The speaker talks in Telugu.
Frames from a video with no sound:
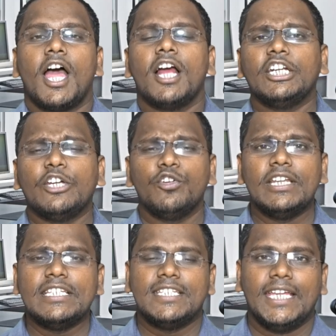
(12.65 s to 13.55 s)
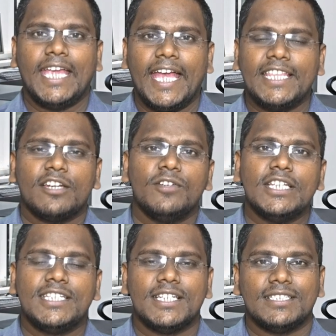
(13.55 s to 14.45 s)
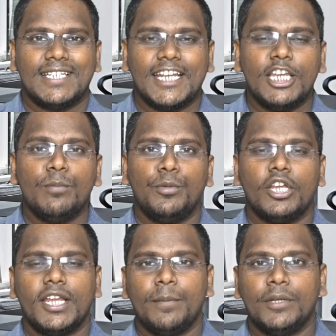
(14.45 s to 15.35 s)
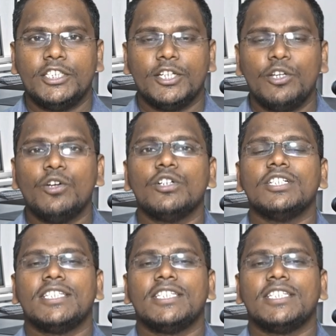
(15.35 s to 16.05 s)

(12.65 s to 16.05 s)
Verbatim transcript: లాక్డౌన్ నుంచి కేంద్రం ఇచ్చిన సడలింపుల నేపథ్యంలో